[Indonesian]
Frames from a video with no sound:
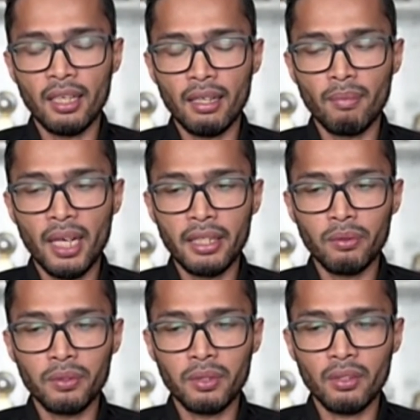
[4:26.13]
kembali
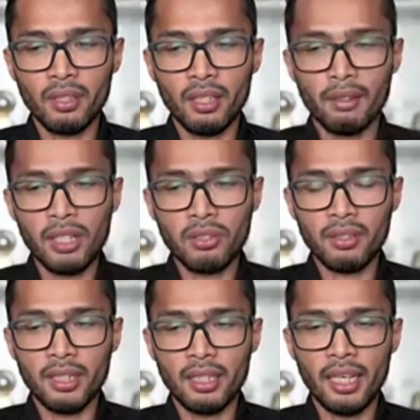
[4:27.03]
untuk uh,
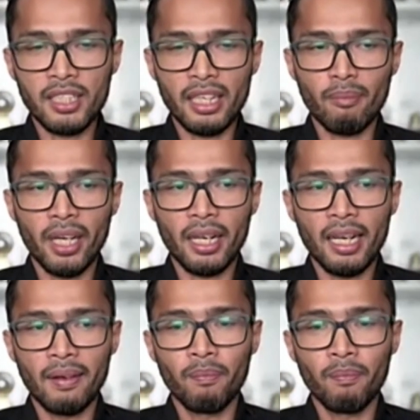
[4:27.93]
masuk ke SMRA.